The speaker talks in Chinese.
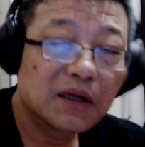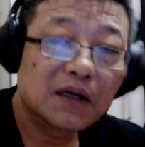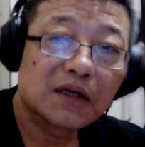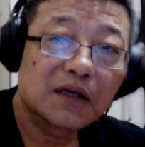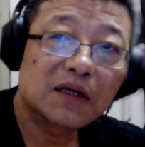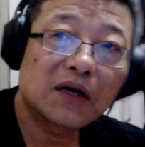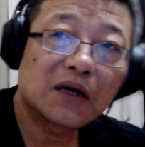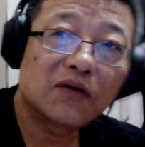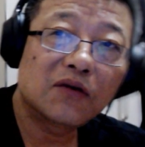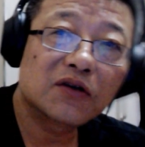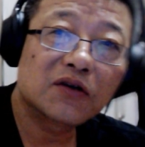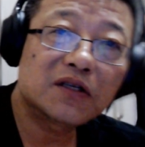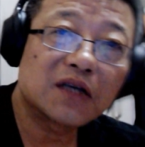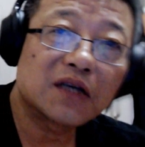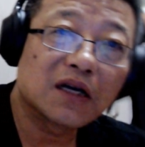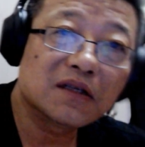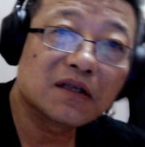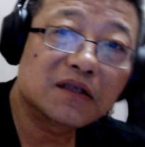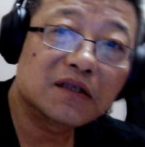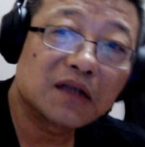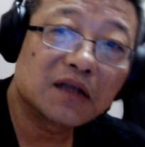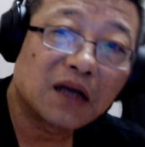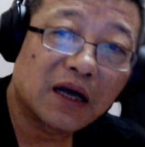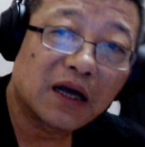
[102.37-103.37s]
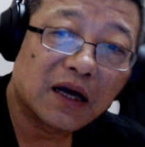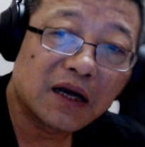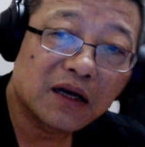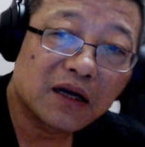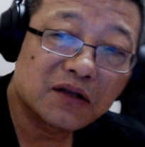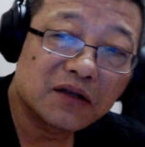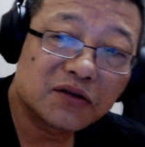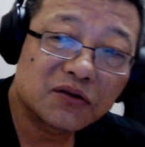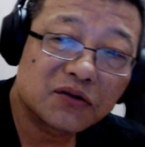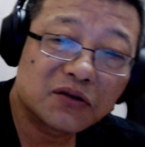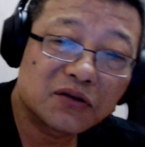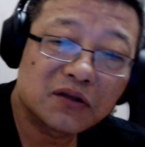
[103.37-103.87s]
让我想起来啊，
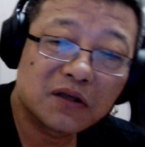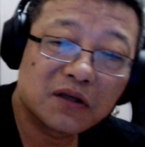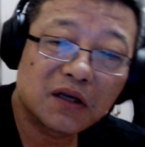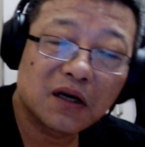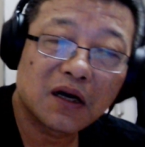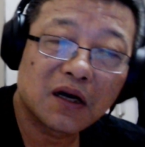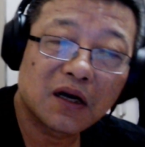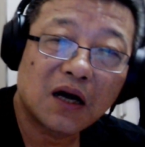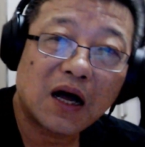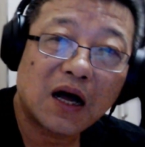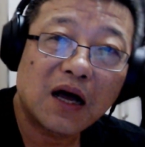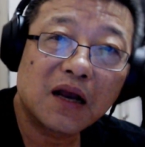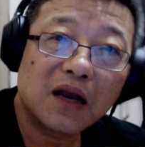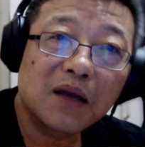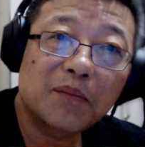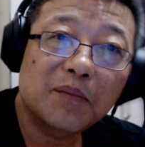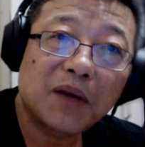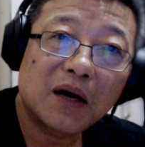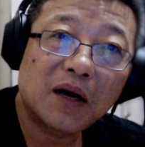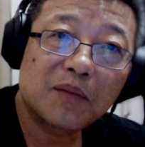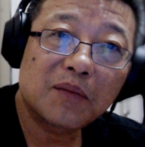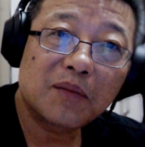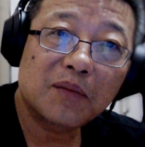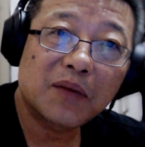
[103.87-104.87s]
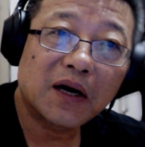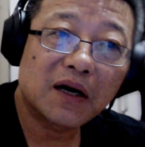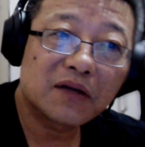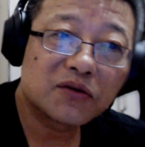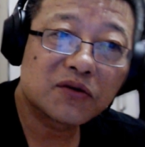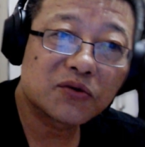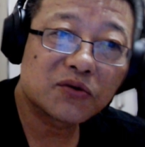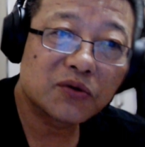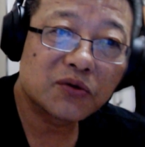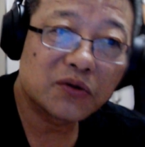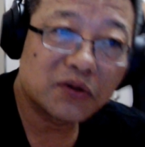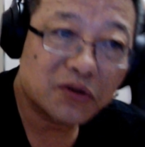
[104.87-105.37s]
就是那个阿里巴巴
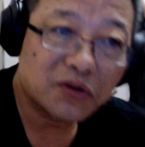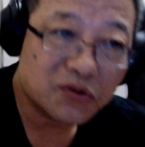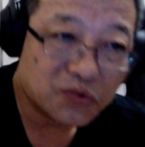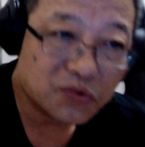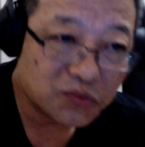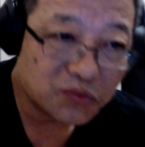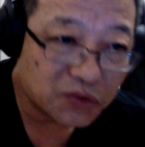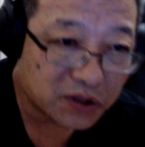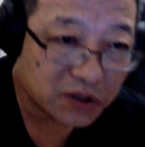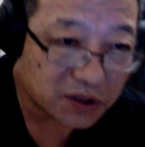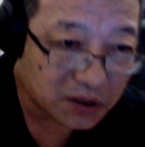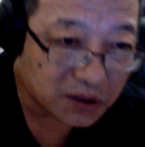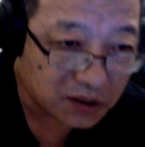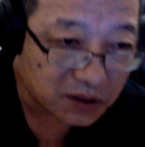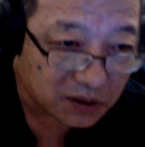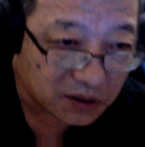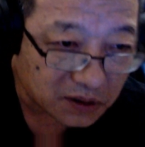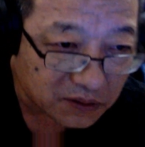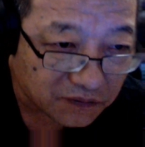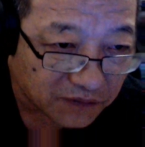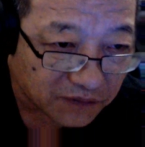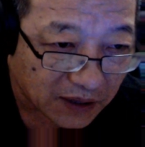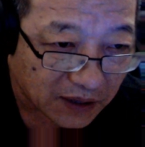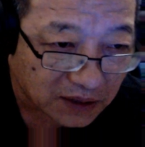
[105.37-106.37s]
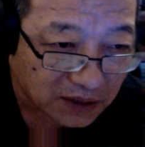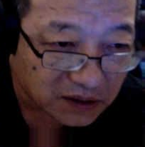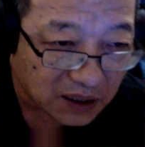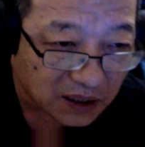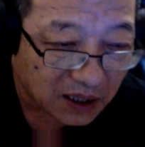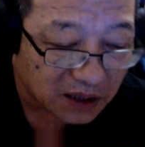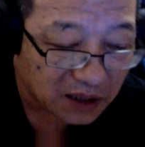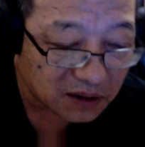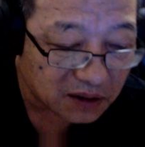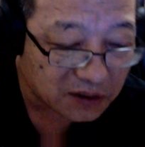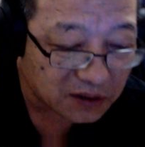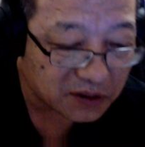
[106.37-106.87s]
最初始发
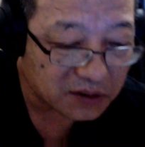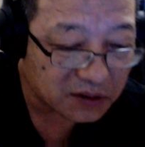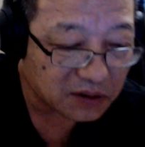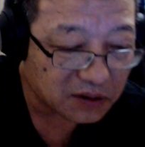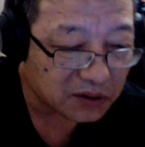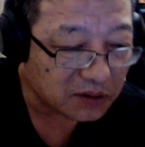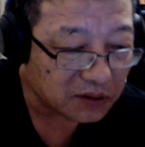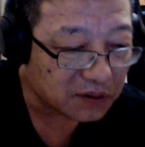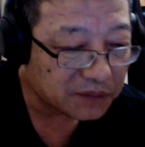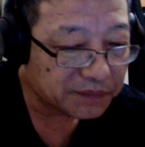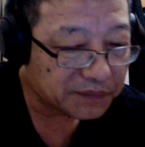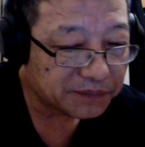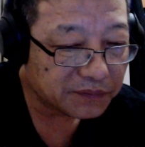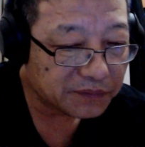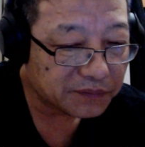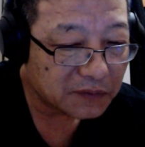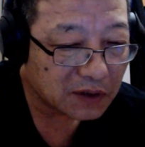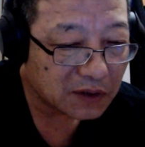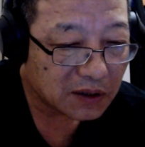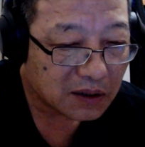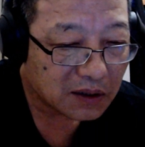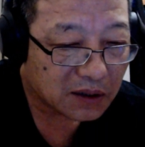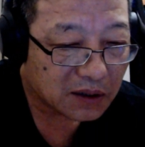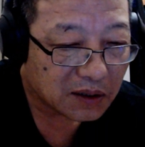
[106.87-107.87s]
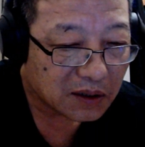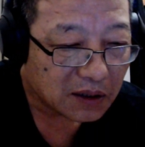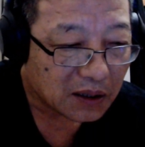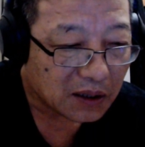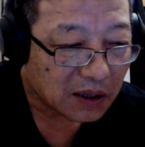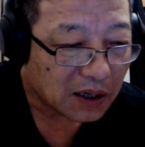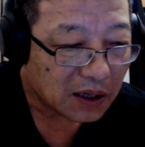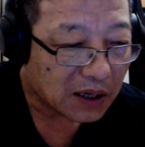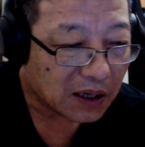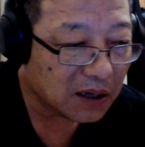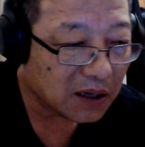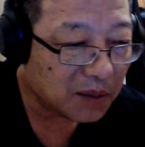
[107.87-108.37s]
家的时候，
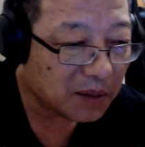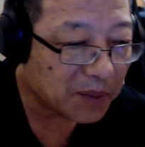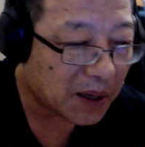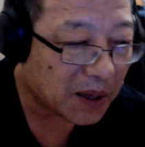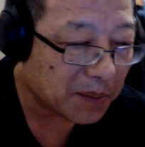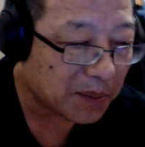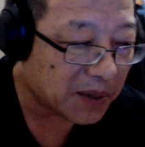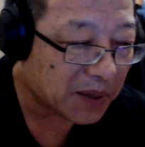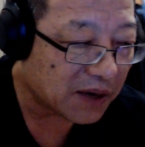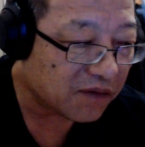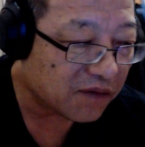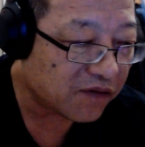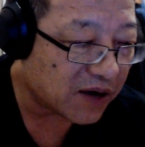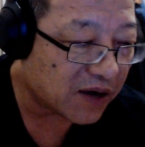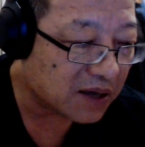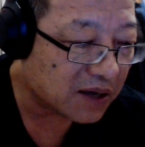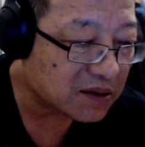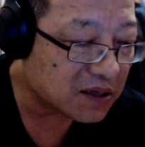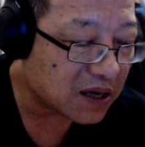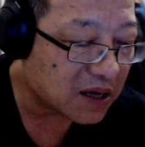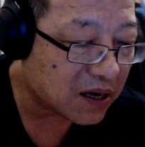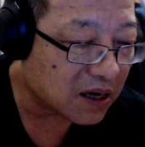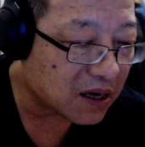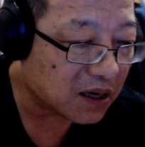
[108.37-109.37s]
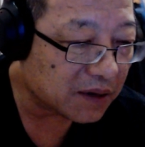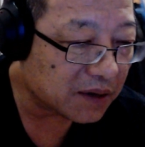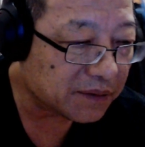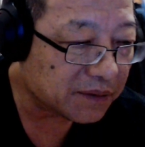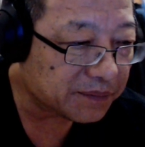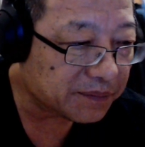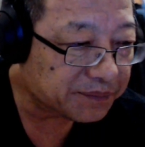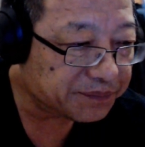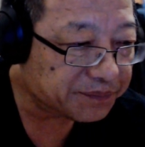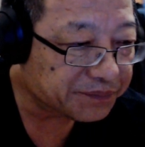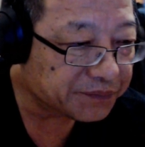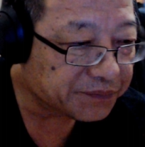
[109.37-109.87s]
阿里巴巴发家，
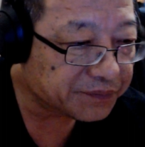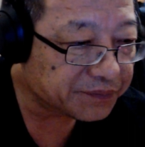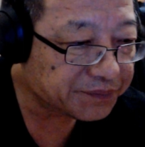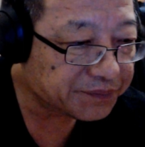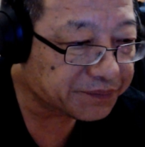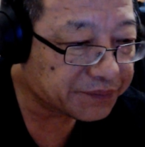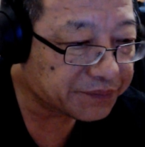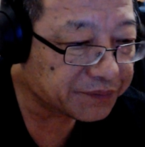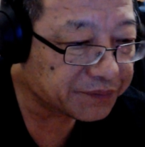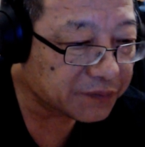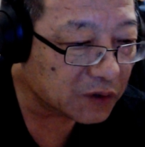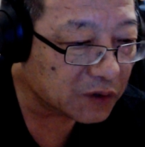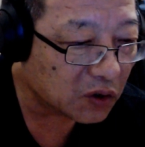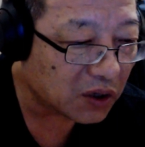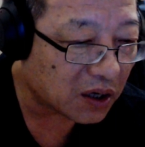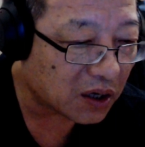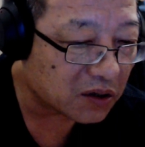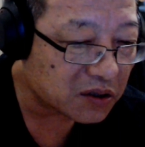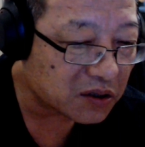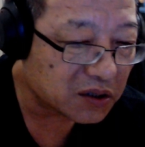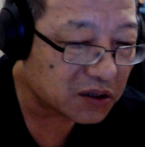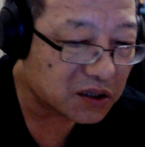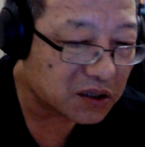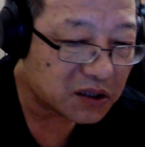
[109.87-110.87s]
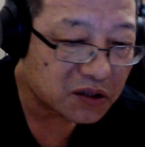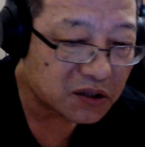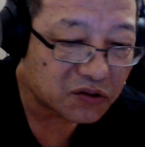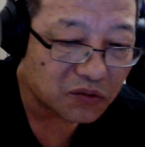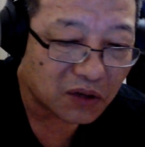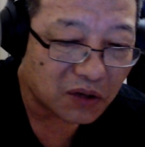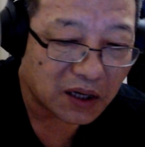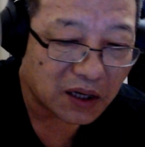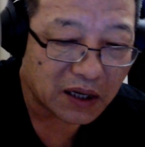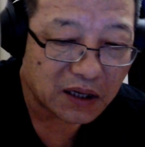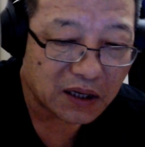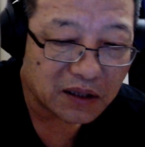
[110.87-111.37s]
有老师指出
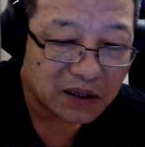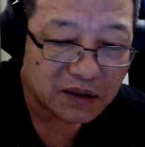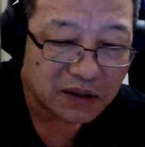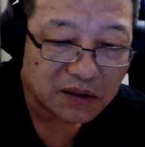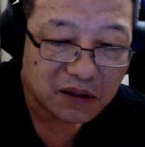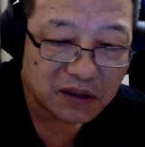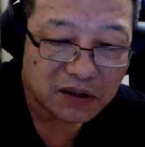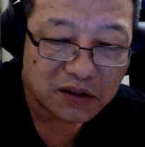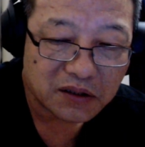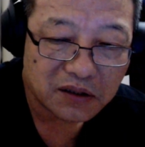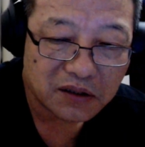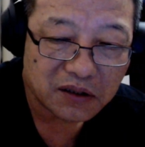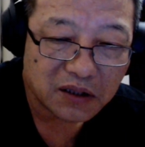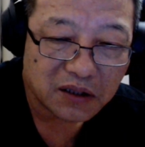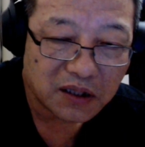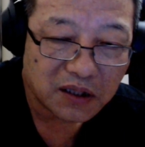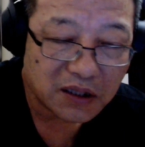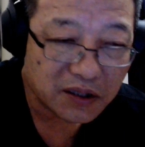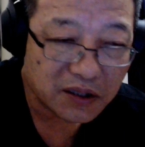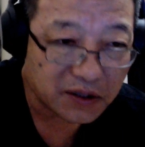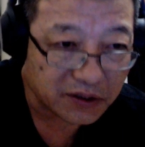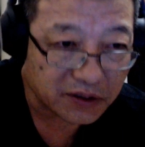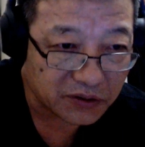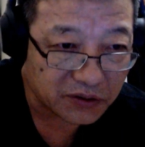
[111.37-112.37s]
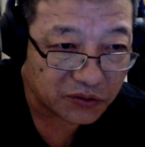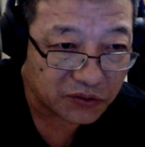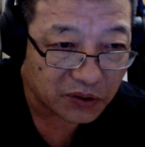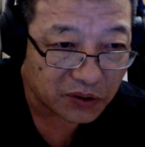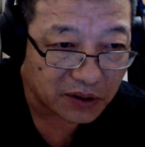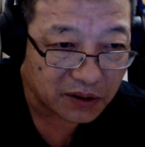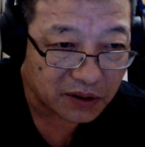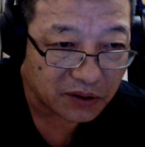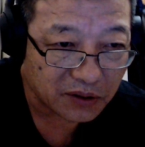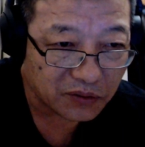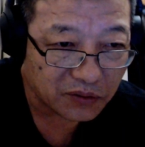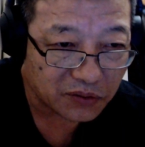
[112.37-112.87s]
来，那是低人
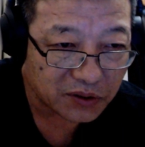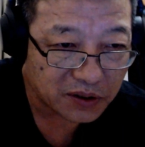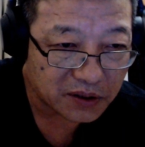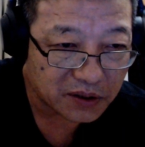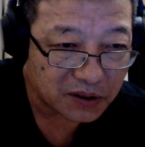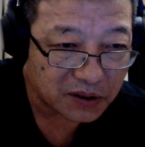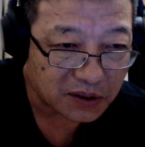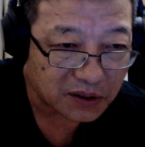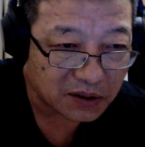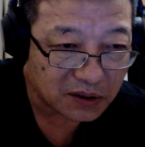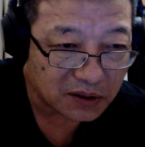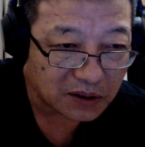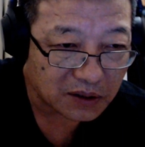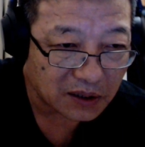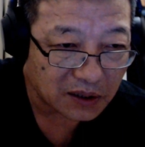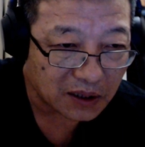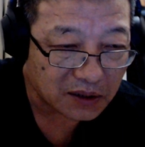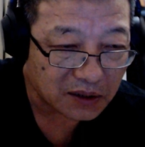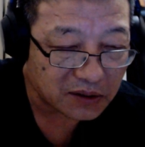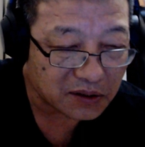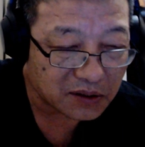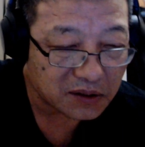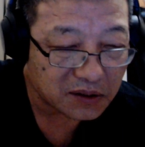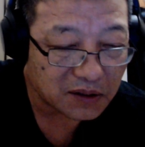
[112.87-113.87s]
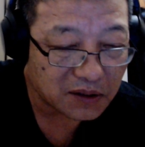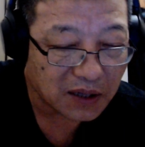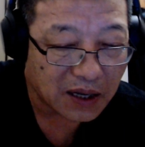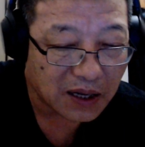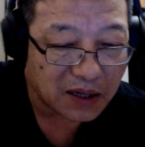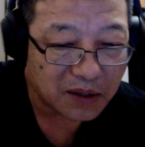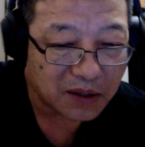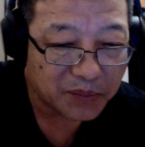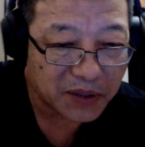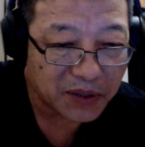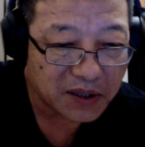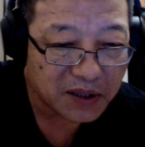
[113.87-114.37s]
权优势啊，这是大
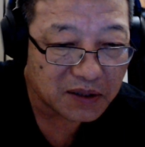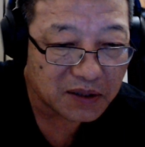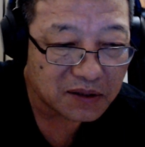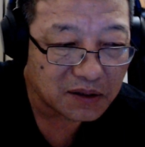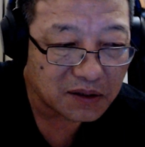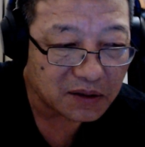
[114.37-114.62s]
的背景。